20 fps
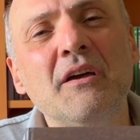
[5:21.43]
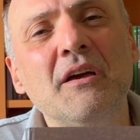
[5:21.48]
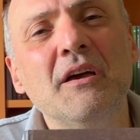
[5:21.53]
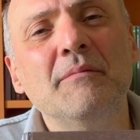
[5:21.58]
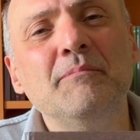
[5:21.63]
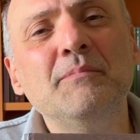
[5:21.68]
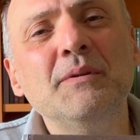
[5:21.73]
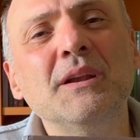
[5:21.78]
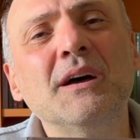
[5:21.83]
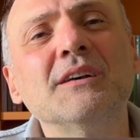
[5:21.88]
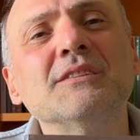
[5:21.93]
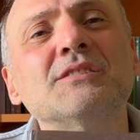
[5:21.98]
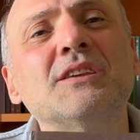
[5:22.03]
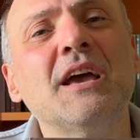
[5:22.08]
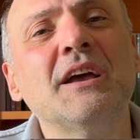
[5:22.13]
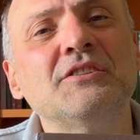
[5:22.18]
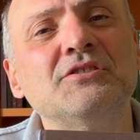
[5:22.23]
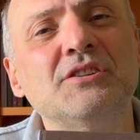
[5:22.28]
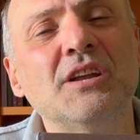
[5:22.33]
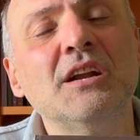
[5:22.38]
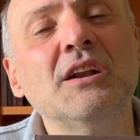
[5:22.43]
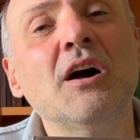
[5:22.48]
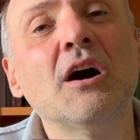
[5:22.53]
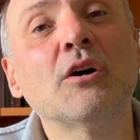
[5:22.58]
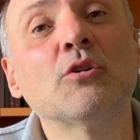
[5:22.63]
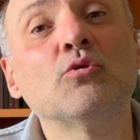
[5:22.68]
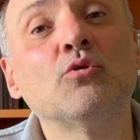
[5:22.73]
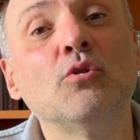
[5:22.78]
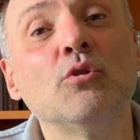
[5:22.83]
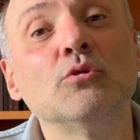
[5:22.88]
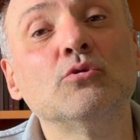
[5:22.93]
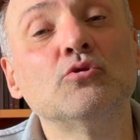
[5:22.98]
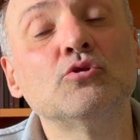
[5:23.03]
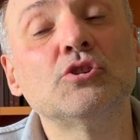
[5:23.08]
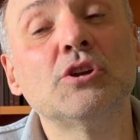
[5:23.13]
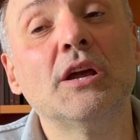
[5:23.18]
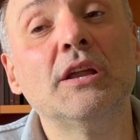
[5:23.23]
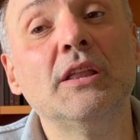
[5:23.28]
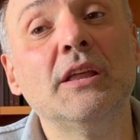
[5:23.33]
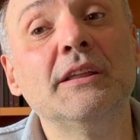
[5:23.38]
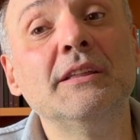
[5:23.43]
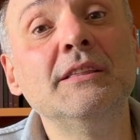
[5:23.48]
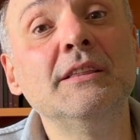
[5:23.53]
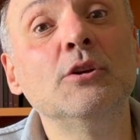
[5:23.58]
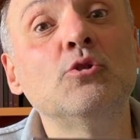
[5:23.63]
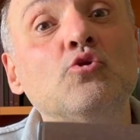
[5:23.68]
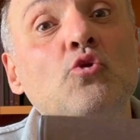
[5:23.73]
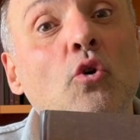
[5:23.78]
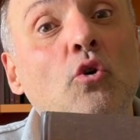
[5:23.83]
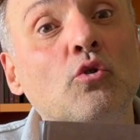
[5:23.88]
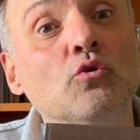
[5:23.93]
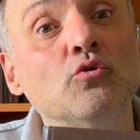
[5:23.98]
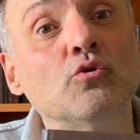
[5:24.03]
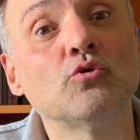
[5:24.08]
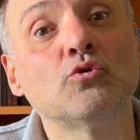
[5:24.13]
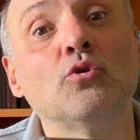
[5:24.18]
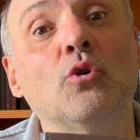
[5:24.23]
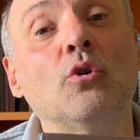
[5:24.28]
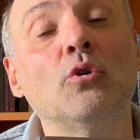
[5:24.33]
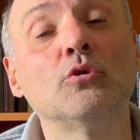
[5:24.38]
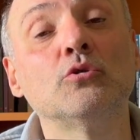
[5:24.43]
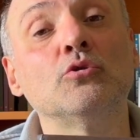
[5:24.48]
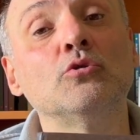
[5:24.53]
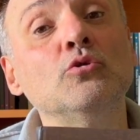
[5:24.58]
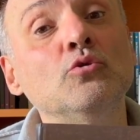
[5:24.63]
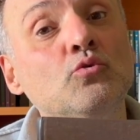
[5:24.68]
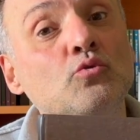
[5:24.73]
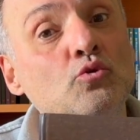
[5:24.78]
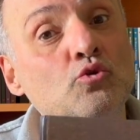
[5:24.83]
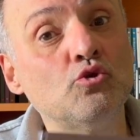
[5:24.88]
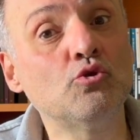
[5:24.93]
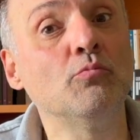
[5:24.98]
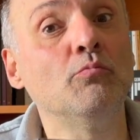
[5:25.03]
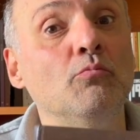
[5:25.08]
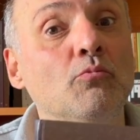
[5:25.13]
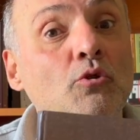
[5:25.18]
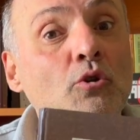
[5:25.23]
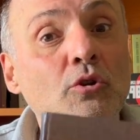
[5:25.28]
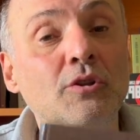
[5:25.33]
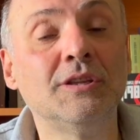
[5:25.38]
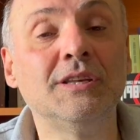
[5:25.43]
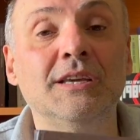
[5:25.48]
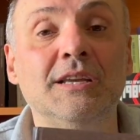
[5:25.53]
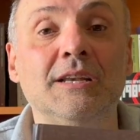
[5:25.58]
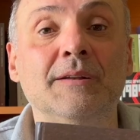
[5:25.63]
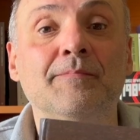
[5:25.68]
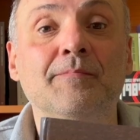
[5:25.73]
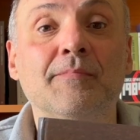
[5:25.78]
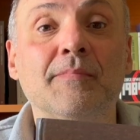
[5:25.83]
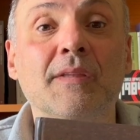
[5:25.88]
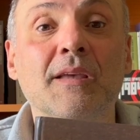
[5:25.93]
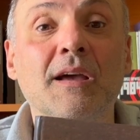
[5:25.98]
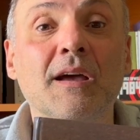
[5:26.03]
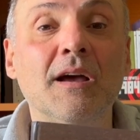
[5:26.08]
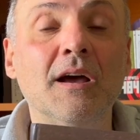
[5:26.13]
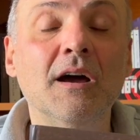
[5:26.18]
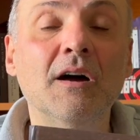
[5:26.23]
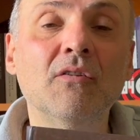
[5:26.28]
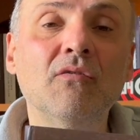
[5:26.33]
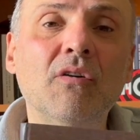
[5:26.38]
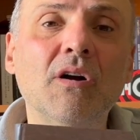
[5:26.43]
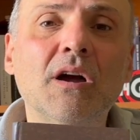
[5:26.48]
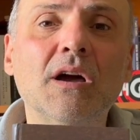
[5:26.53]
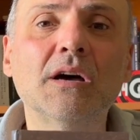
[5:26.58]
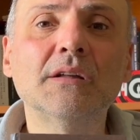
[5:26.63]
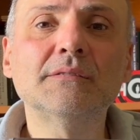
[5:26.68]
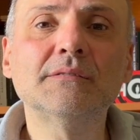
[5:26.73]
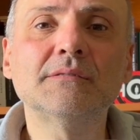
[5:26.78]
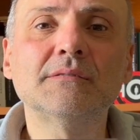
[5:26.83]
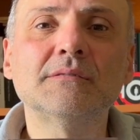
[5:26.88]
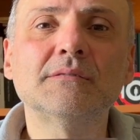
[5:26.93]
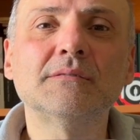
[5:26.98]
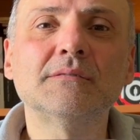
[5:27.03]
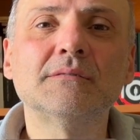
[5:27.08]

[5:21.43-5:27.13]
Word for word: Biraz gençlerin haklı olduğu şeylerin de çoğunlukta olduğunu düşünmüyor değilim. Fakat